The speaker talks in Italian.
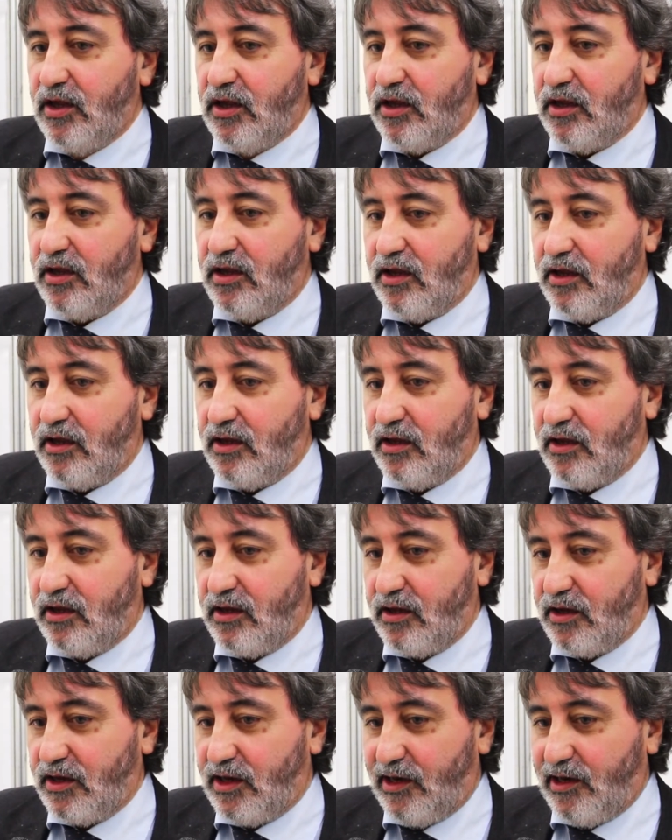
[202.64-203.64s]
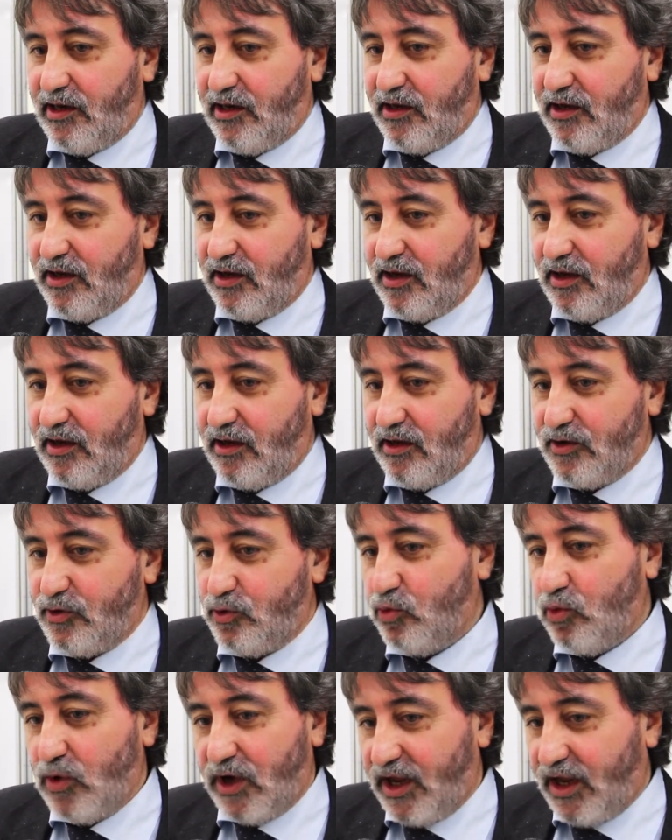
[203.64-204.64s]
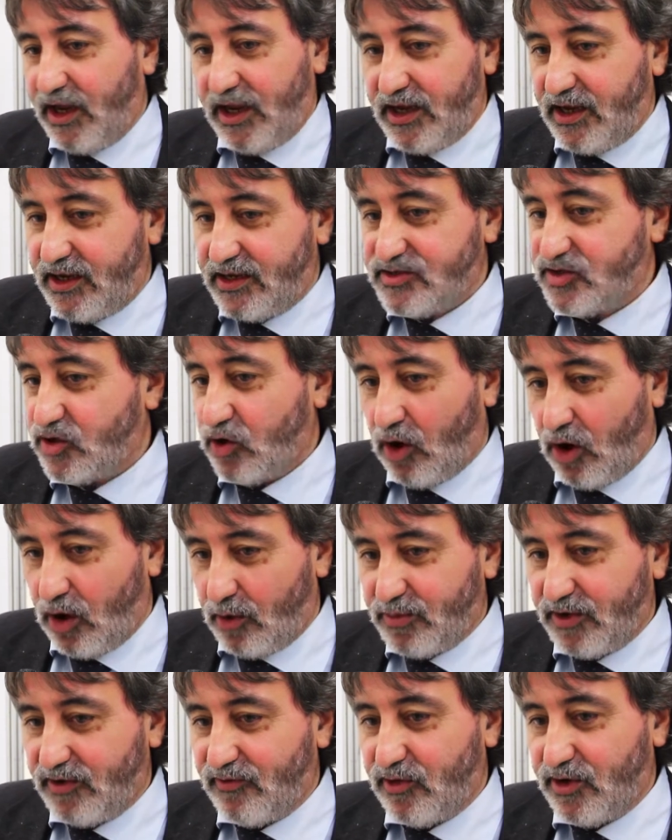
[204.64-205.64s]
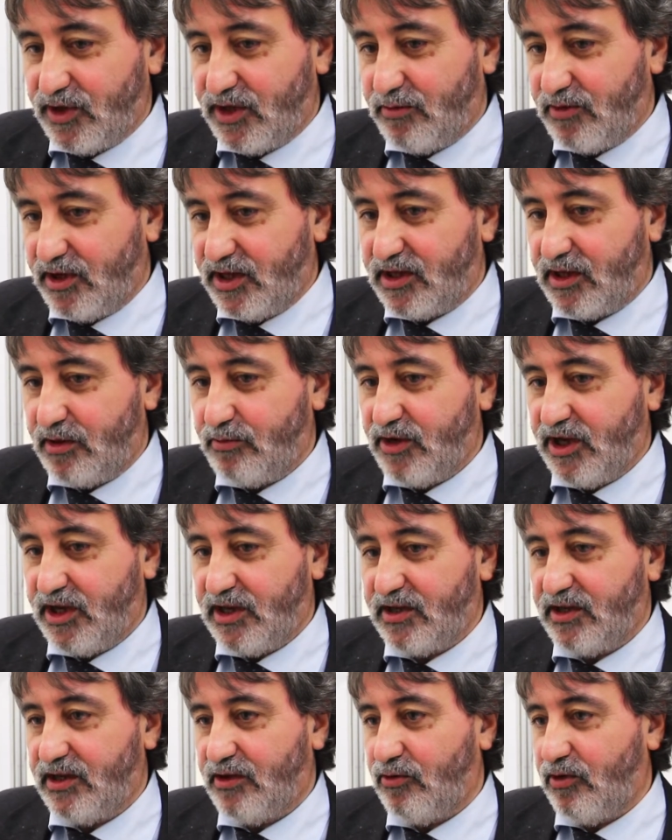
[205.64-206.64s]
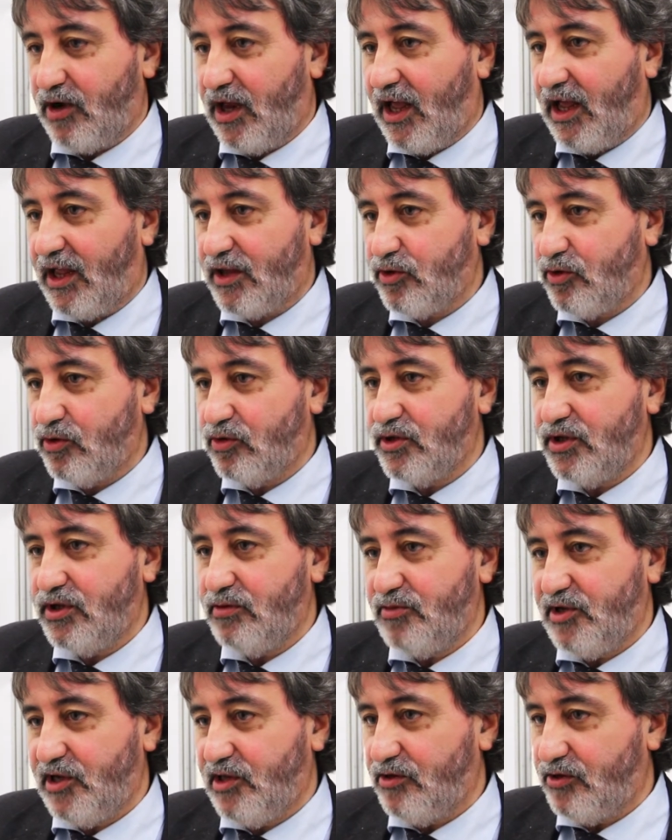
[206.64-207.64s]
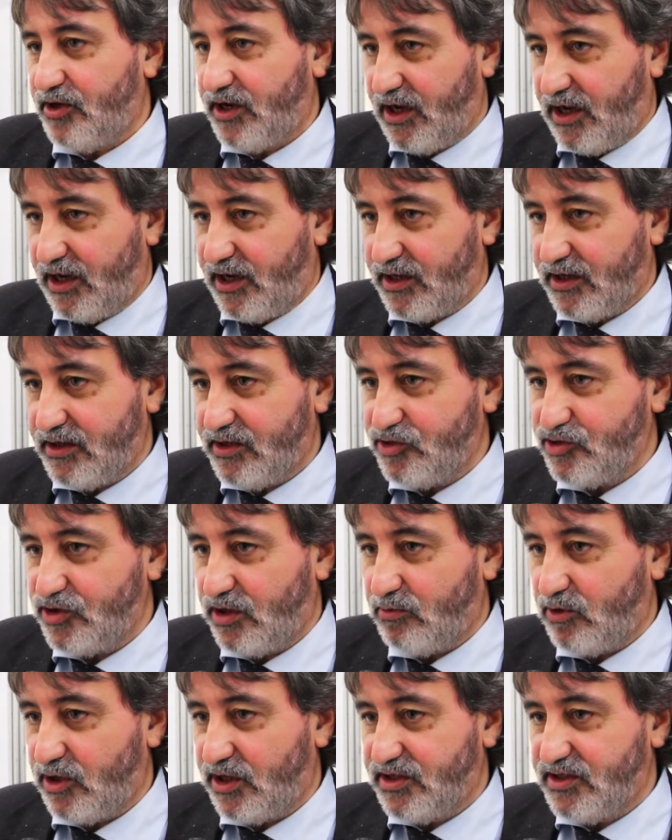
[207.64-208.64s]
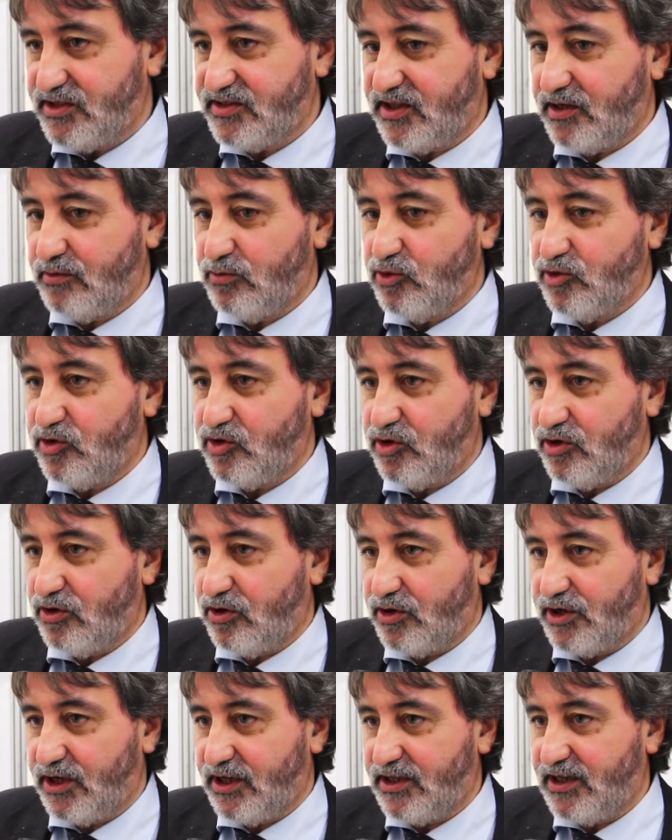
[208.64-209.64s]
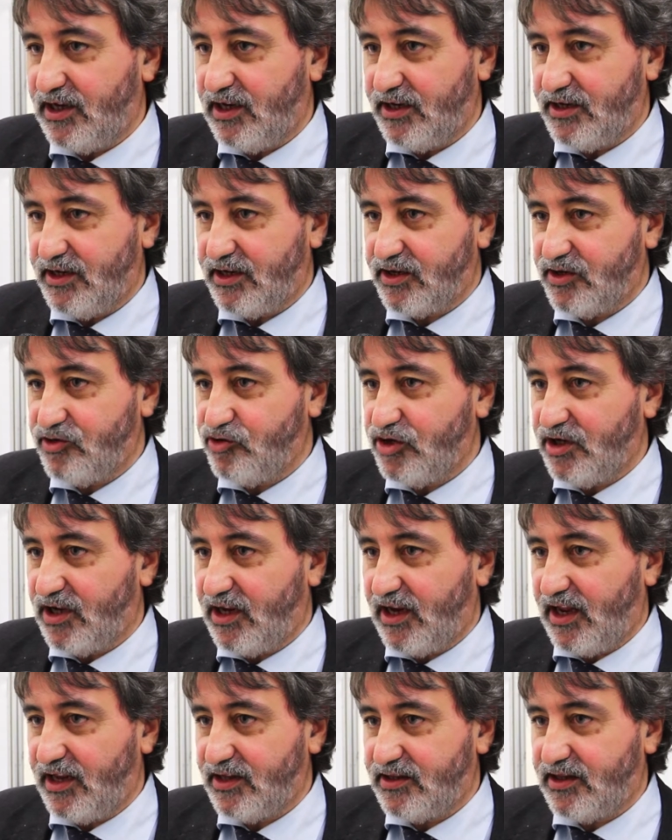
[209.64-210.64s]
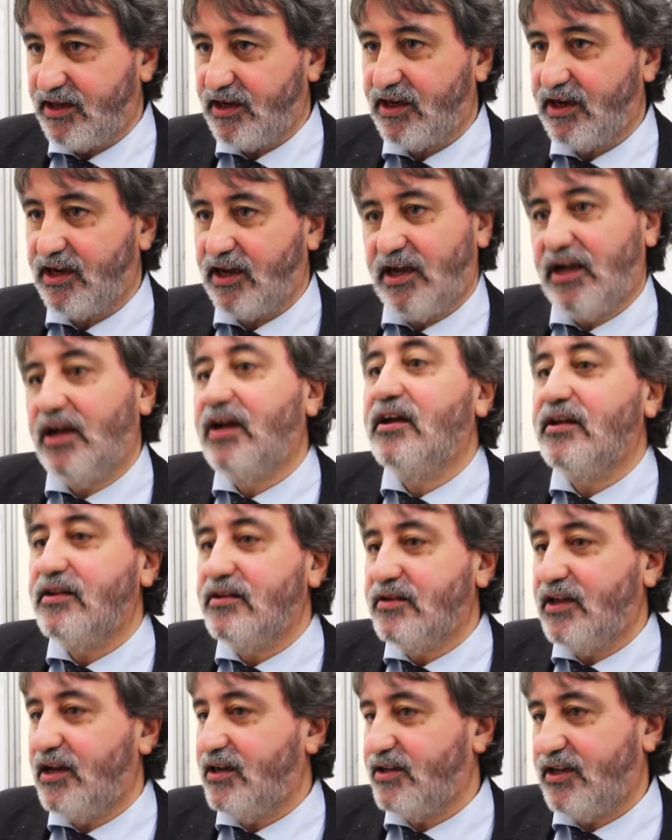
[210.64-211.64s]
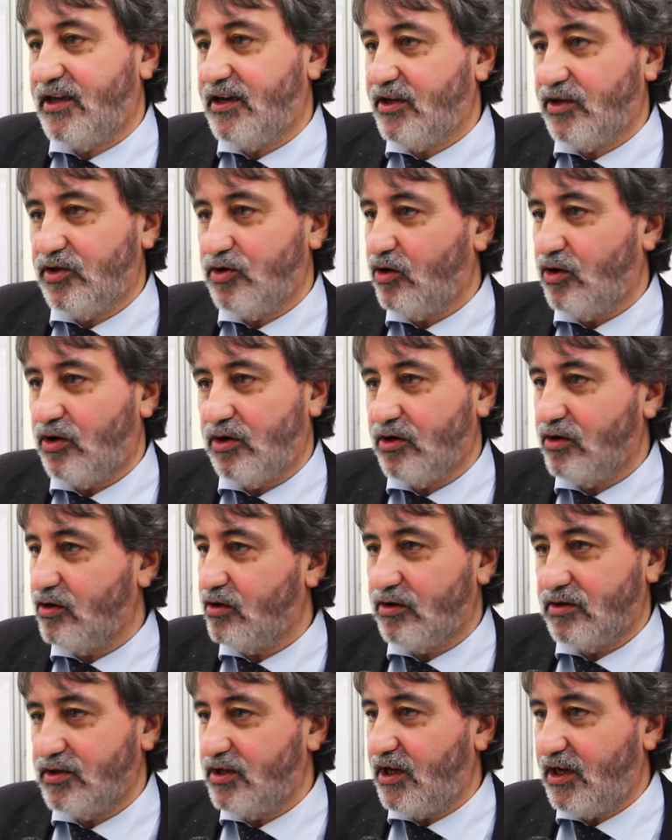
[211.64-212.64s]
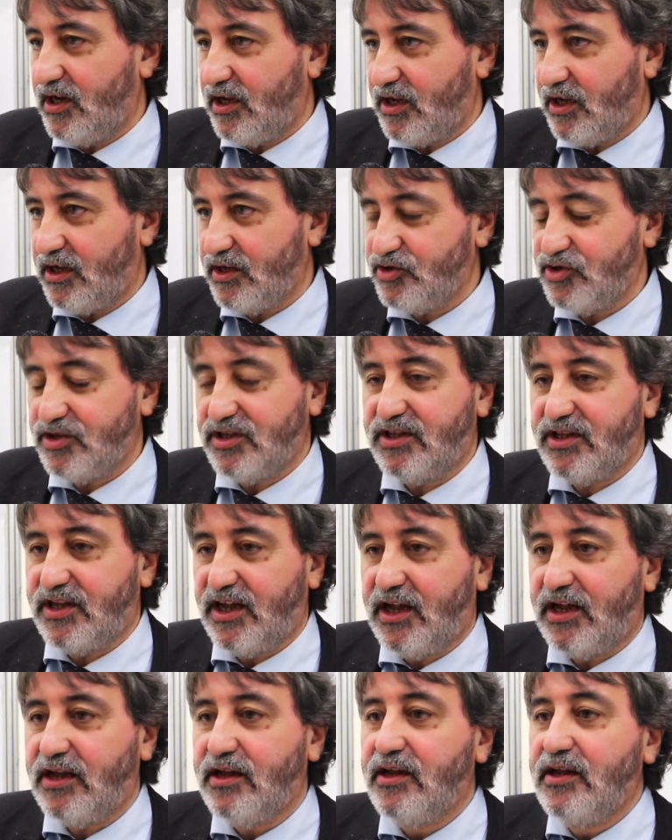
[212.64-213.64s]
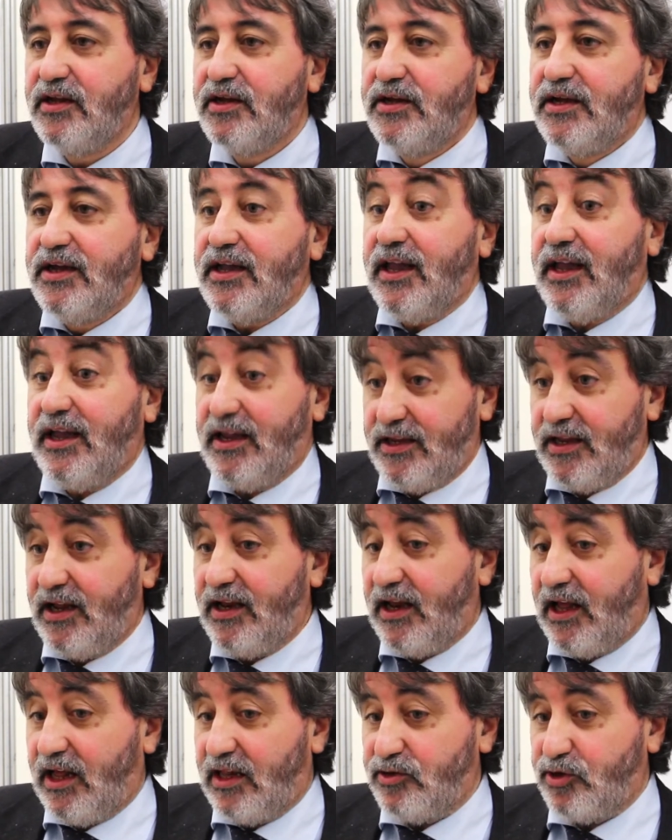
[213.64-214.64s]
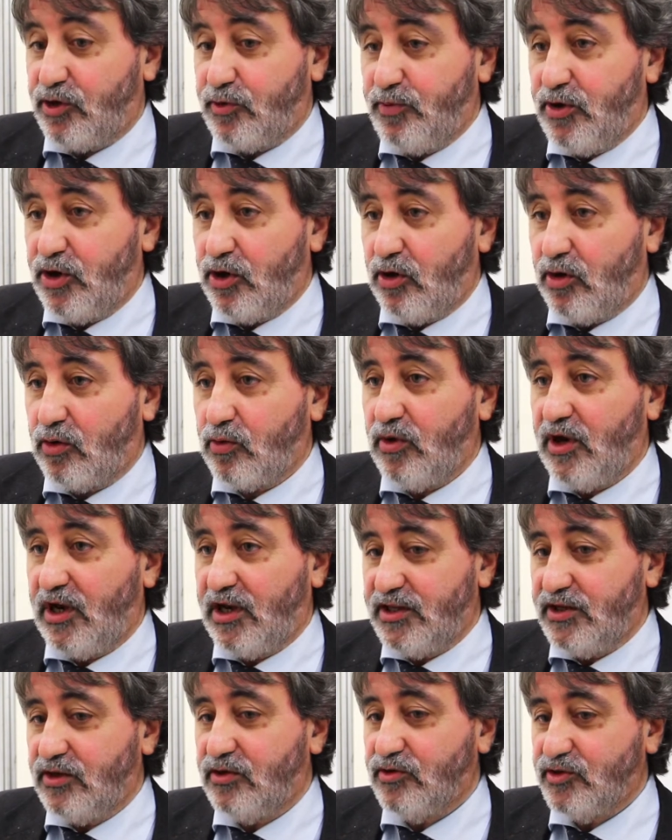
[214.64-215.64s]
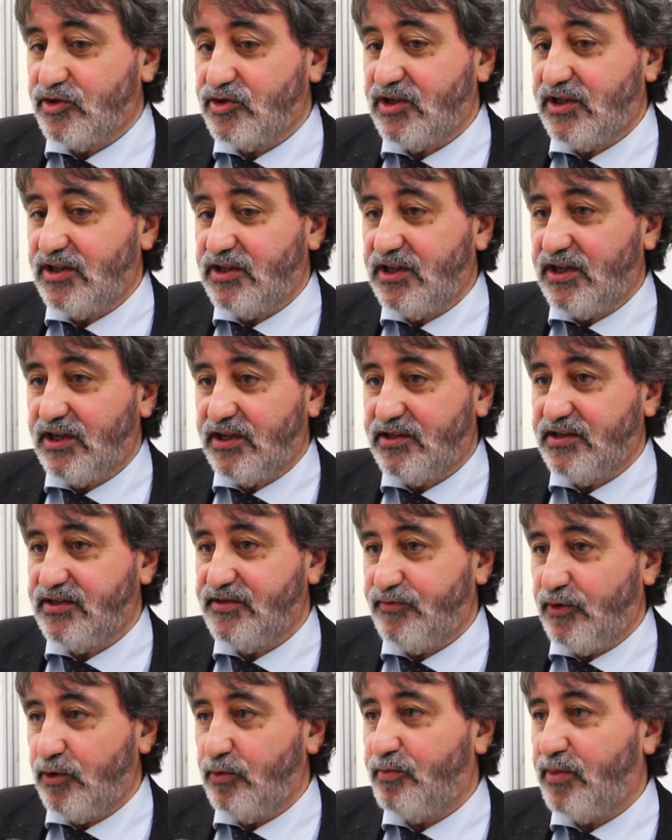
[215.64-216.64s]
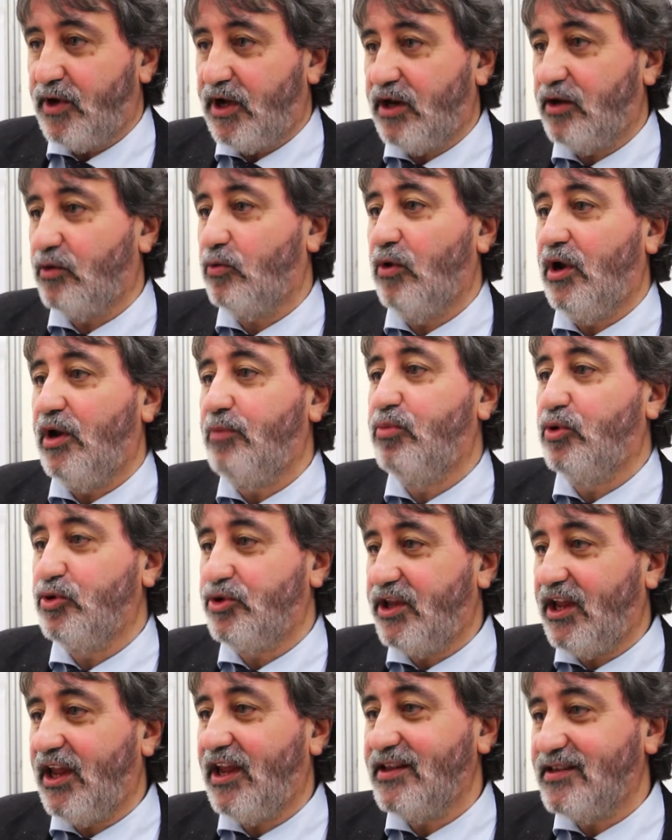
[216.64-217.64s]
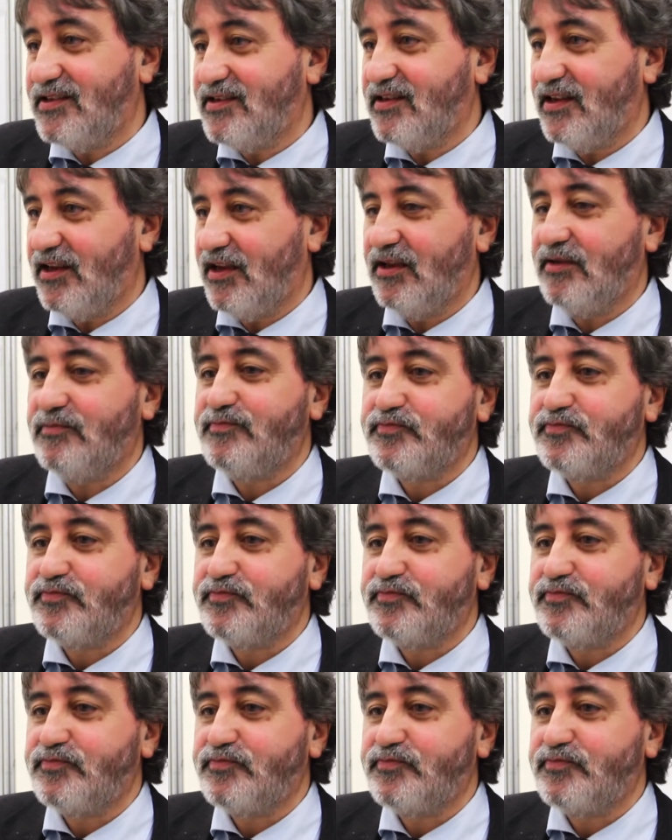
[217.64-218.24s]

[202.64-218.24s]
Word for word: eh, il, eh, due scopi fondamentalmente, da un lato di migliorare diciamo, la distribuzione dell'energia elettrica nel territorio della città e dall'altro però quella di consentire di sviluppare quelle potenze